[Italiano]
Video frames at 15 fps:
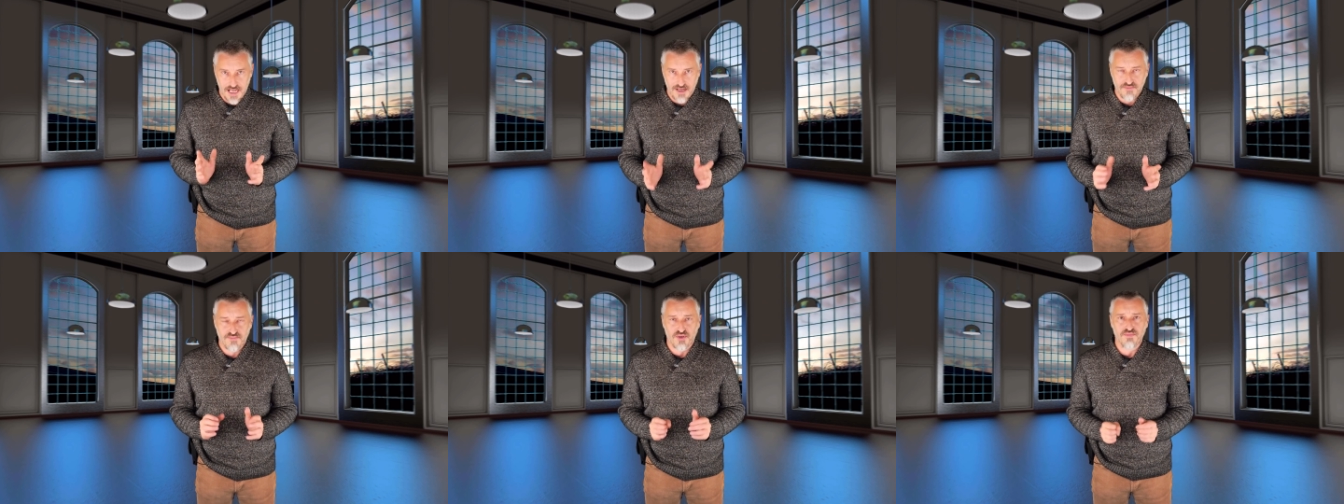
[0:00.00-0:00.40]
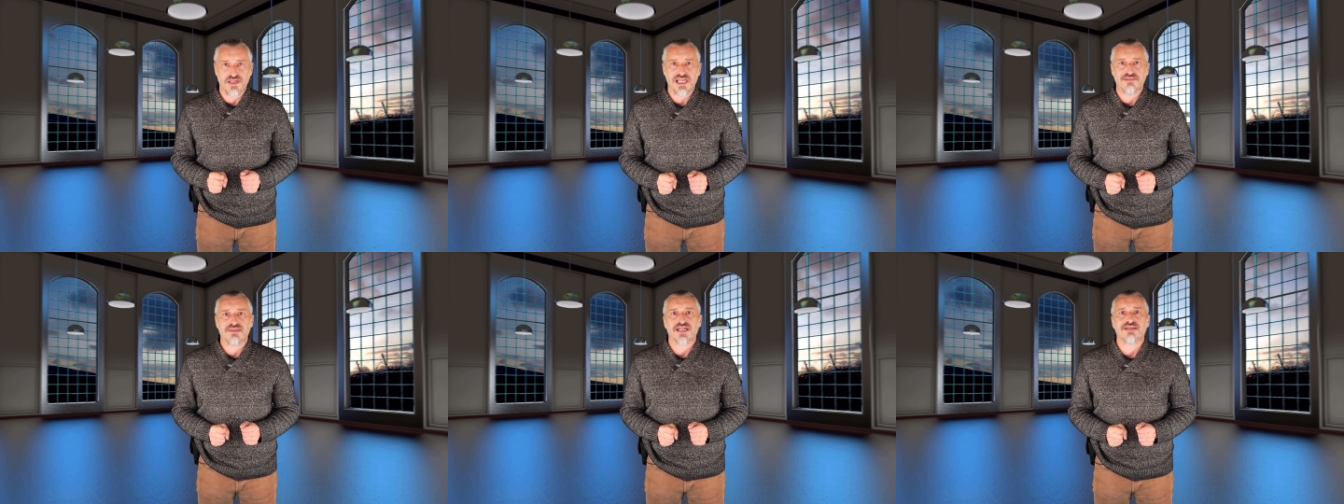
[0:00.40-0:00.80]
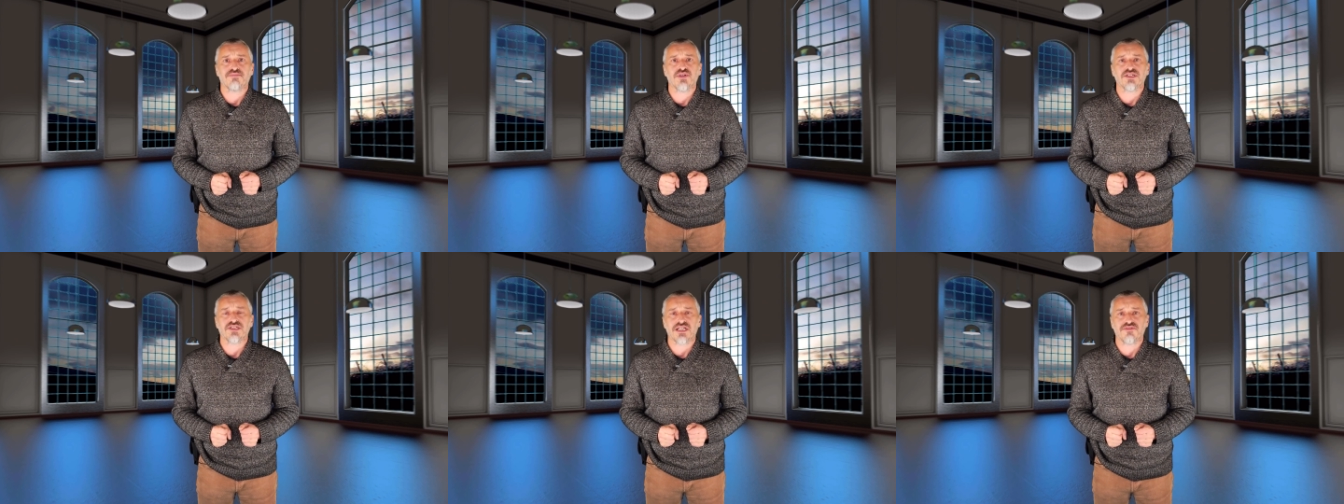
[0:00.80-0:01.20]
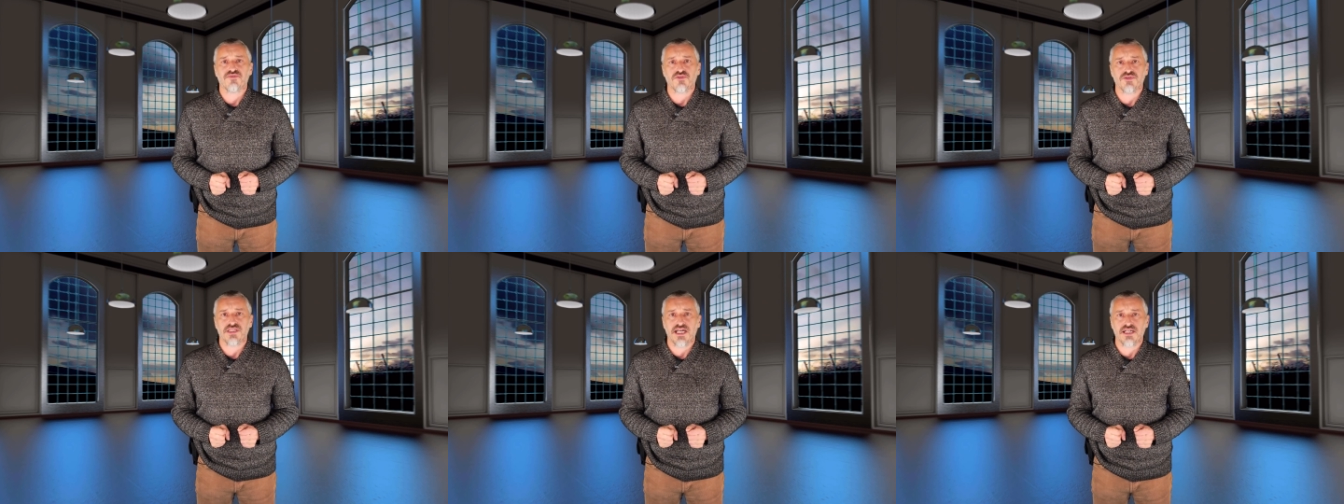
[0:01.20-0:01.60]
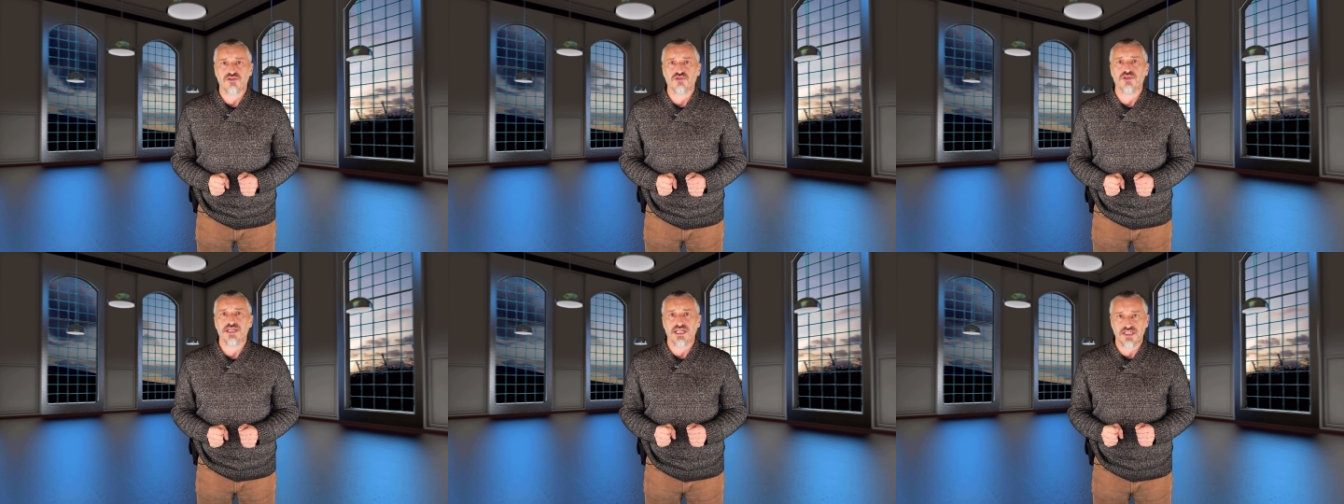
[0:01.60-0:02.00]
È un problema che può essere
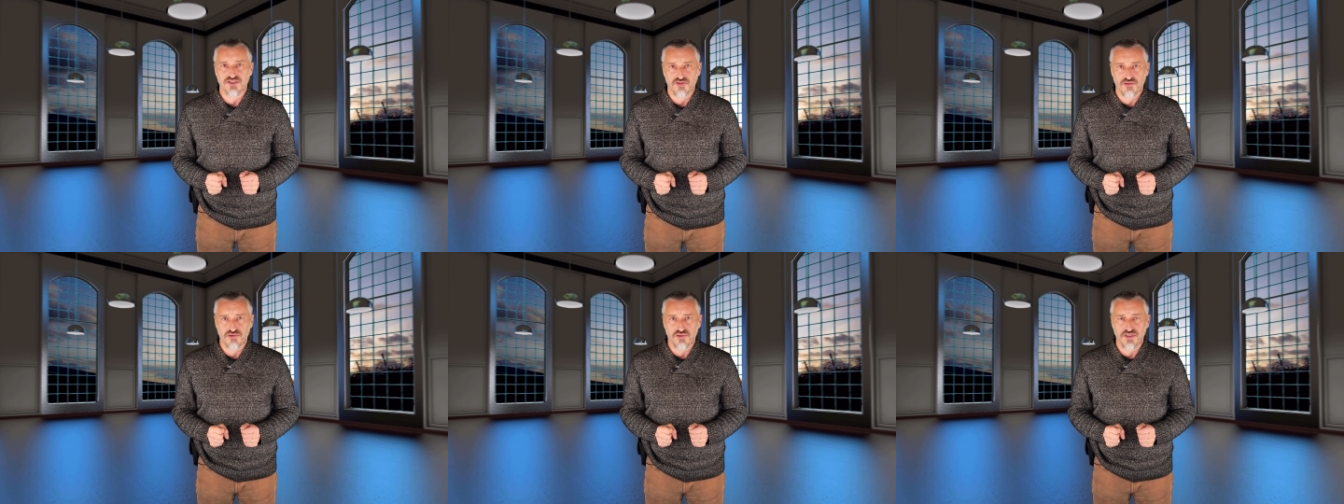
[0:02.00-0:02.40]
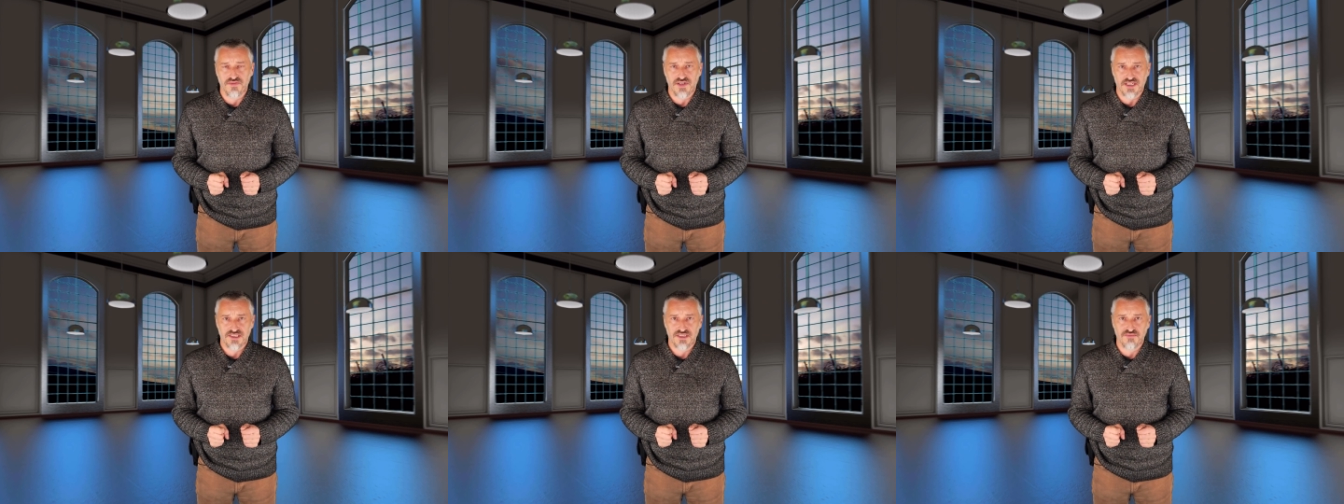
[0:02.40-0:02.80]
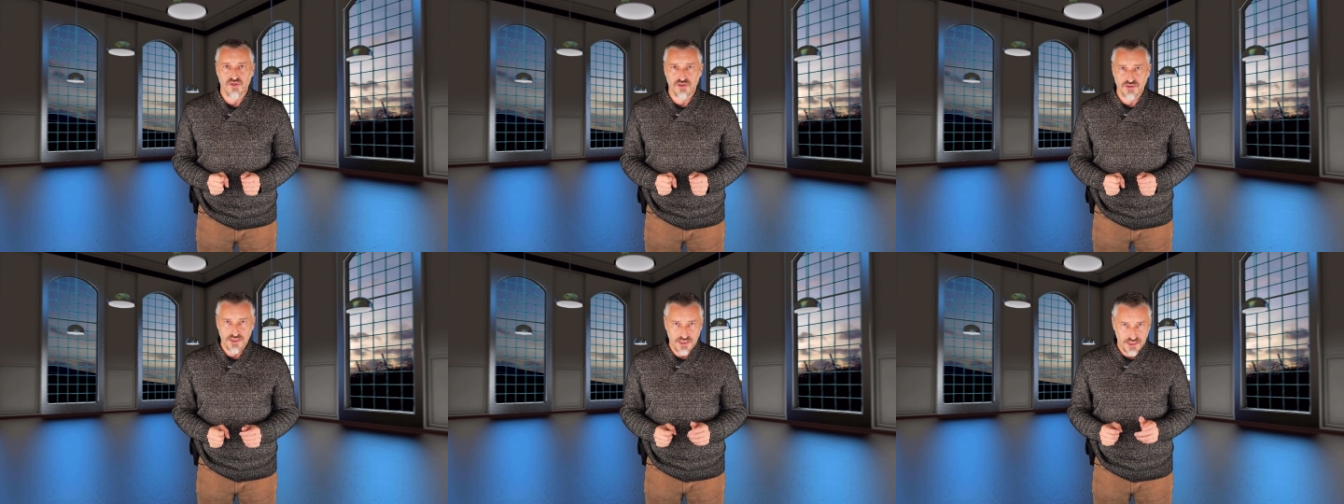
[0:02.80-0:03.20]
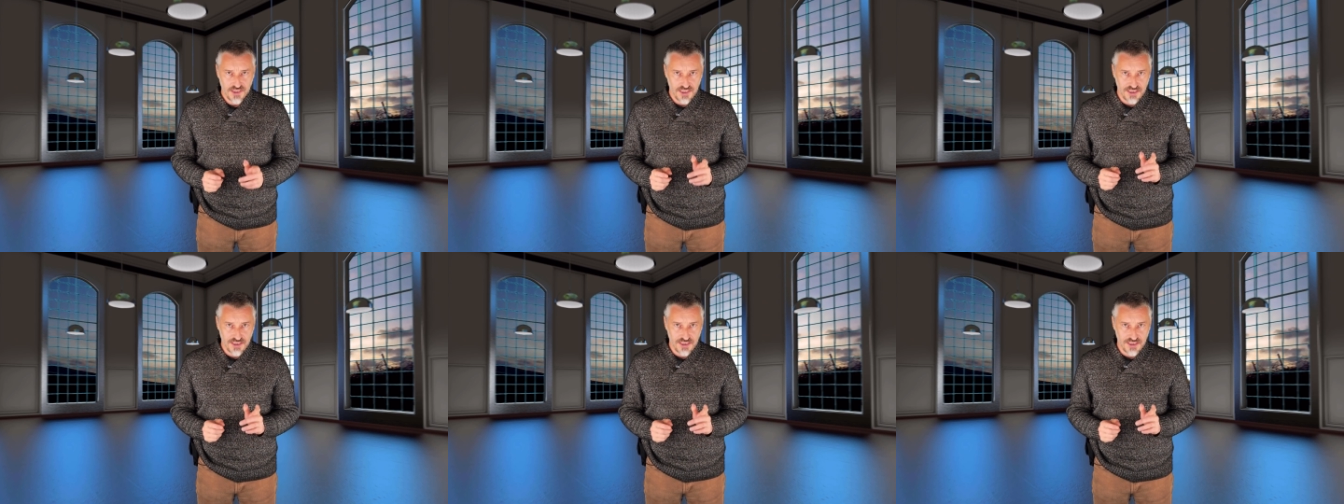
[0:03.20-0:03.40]
affrontato e risolto in diversi modi,